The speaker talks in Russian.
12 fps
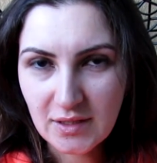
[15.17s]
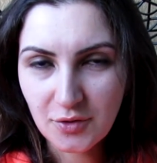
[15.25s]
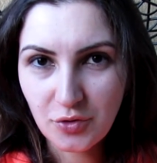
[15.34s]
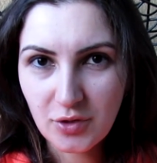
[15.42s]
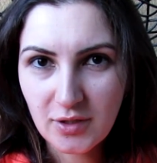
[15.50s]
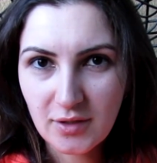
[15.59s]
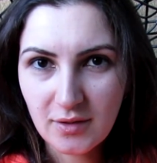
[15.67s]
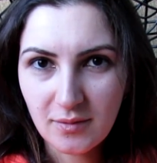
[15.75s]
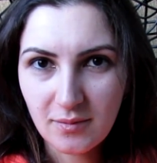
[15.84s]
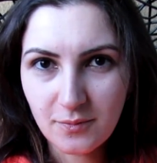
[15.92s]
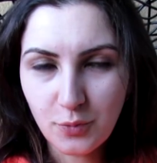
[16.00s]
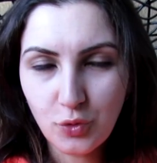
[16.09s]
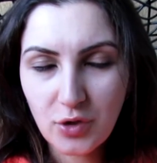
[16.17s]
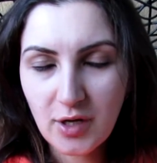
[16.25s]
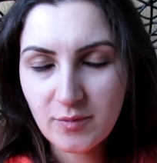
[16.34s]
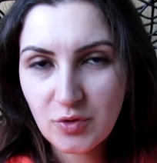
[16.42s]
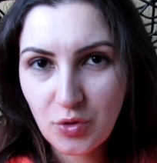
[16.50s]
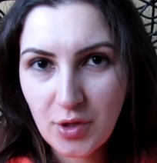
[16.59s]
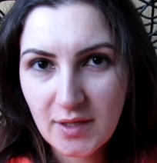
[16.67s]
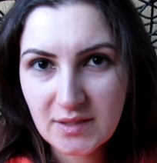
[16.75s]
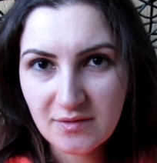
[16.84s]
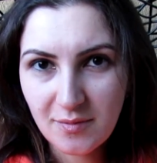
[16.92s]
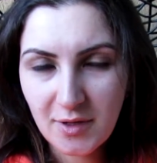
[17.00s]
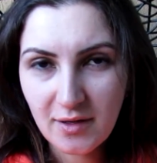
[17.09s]
которая бурно обсуждается
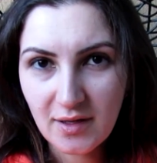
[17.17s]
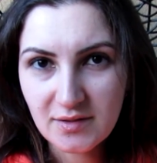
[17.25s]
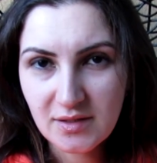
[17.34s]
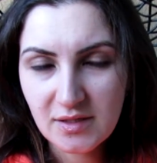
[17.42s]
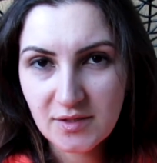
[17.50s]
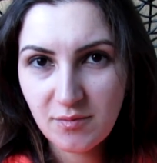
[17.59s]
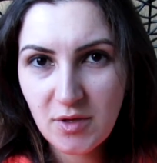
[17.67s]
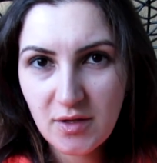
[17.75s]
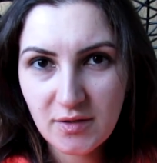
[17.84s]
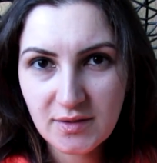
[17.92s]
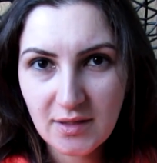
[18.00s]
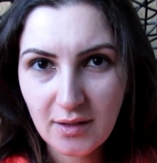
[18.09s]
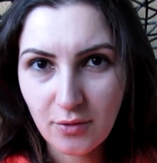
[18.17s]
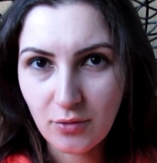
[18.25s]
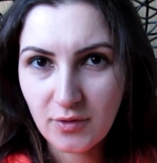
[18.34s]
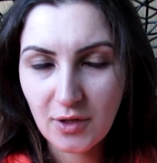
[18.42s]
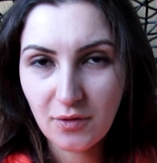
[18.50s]
в американских СМИ, не знаю, до,